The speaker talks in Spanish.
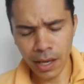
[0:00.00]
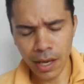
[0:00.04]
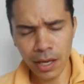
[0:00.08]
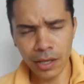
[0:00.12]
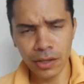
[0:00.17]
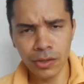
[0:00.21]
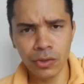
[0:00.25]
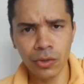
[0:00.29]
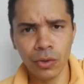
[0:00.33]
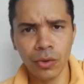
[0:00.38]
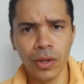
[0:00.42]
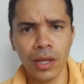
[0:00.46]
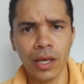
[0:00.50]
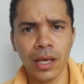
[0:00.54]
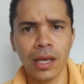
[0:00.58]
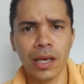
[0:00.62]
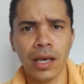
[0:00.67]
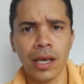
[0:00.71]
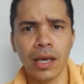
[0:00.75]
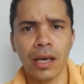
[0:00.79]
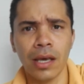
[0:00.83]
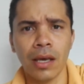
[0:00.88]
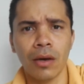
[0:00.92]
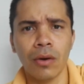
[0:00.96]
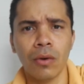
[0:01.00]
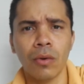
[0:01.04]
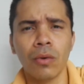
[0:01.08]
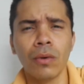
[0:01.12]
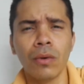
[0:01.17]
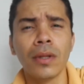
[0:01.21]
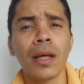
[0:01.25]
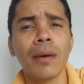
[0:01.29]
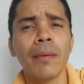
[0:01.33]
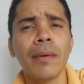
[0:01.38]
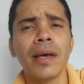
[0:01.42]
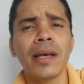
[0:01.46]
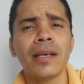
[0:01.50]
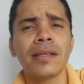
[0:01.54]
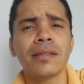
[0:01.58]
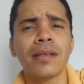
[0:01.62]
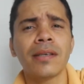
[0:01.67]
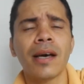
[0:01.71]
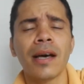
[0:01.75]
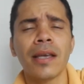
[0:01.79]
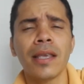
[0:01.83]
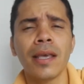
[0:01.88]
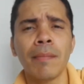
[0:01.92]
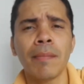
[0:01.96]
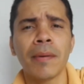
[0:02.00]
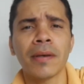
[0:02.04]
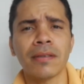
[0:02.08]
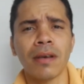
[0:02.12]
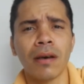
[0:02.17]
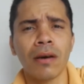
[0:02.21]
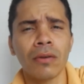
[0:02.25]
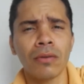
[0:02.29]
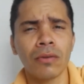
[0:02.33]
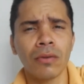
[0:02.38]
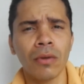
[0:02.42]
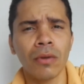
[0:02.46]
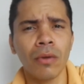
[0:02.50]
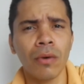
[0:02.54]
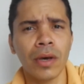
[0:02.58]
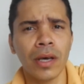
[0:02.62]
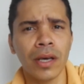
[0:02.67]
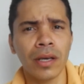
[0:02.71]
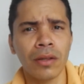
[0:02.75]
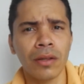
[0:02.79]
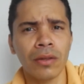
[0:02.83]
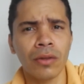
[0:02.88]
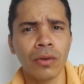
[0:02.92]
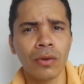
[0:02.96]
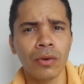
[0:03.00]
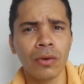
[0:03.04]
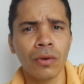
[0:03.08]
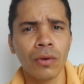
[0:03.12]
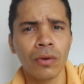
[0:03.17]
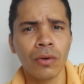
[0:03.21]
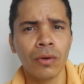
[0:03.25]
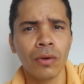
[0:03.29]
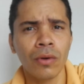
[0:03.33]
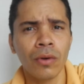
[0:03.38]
hecho de que una vez haya pasado todo esto,